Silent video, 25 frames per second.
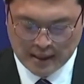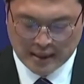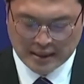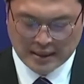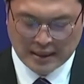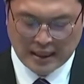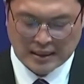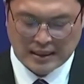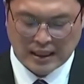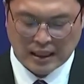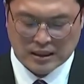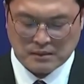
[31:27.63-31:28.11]

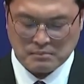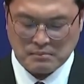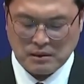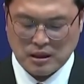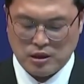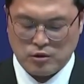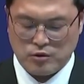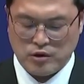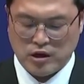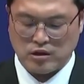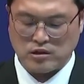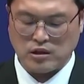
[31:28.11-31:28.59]
나
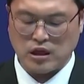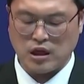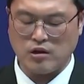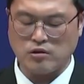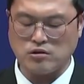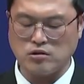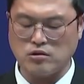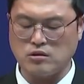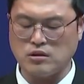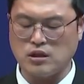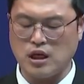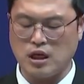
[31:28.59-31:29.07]
자신만을 위해
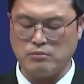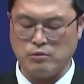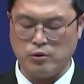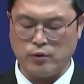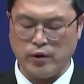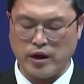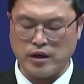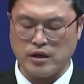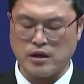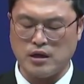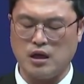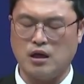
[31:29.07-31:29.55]
살았던 삶을
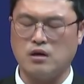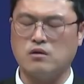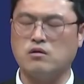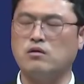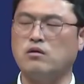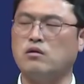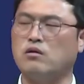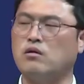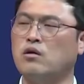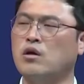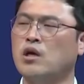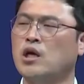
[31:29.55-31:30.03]

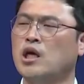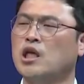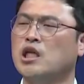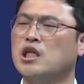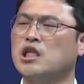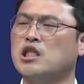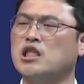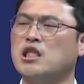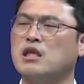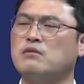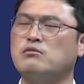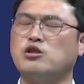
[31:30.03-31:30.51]
회개하고
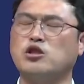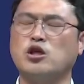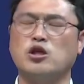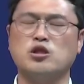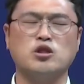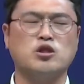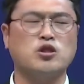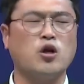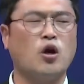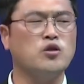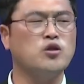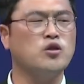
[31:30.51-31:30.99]

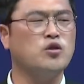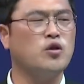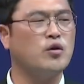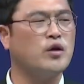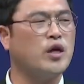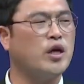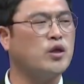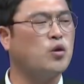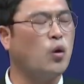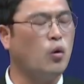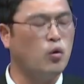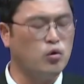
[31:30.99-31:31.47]
이제부터는
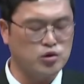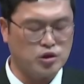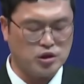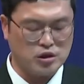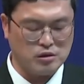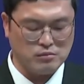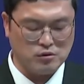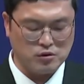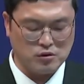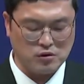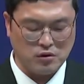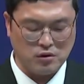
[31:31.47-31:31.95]
성령의
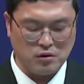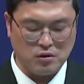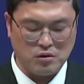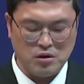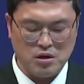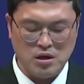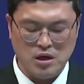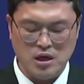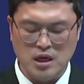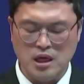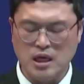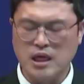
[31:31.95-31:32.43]
도우심으로
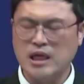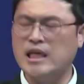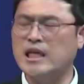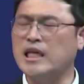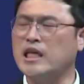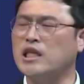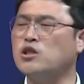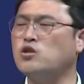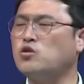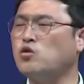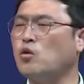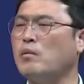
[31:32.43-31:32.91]

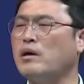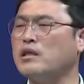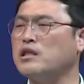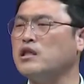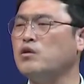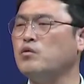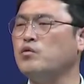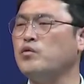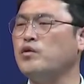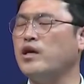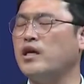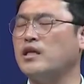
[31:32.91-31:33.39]

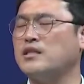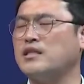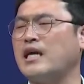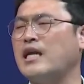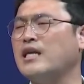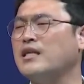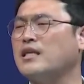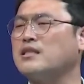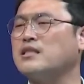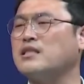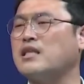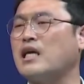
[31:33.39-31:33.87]
그리스도만을 위해
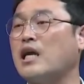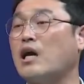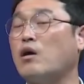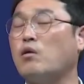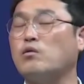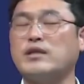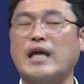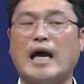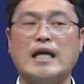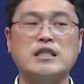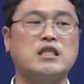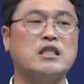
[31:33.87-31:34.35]

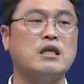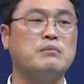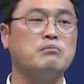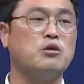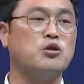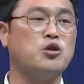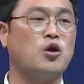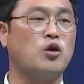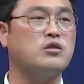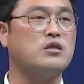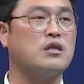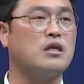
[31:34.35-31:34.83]
살겠다라고 다시
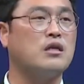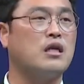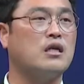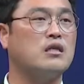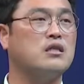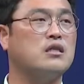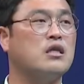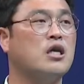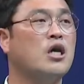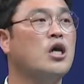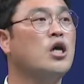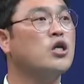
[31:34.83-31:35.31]
한번
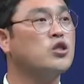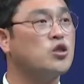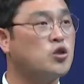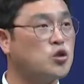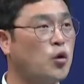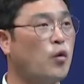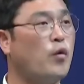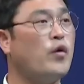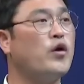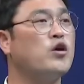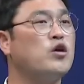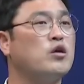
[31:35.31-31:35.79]
결단하는
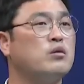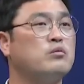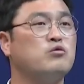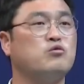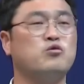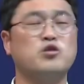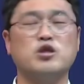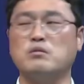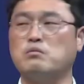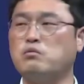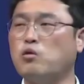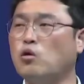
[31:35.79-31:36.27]
저와 여러분
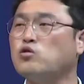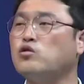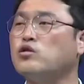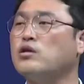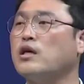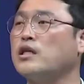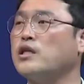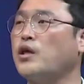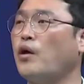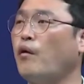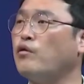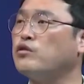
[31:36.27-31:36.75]
우리
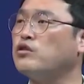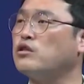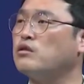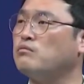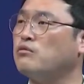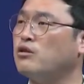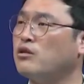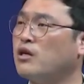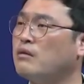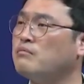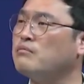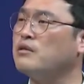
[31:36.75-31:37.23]
모두가
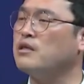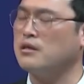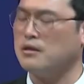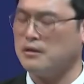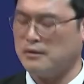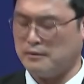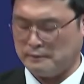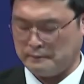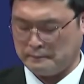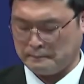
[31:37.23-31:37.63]
되었으면 합니다.